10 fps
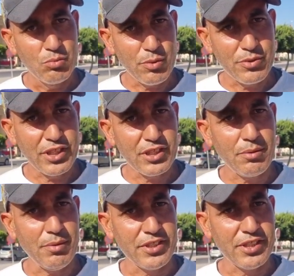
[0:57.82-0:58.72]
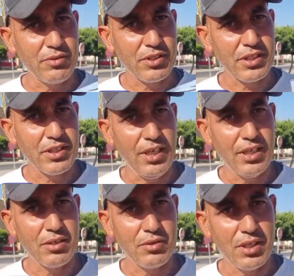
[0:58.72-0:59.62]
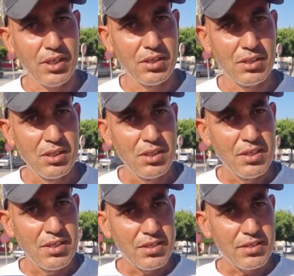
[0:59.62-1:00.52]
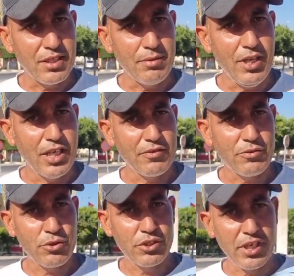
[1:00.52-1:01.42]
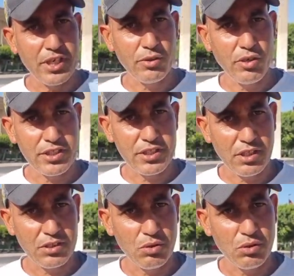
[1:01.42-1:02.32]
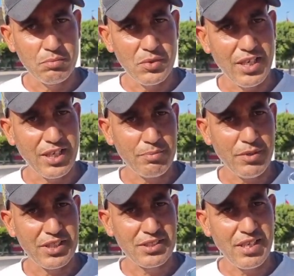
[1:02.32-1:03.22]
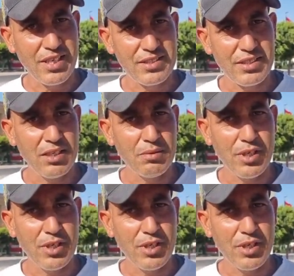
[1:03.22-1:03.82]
ونسيت ربع سنين وتندعى انا وياه سامحه لي جوج دراري وخرجت تدور الرباط كازا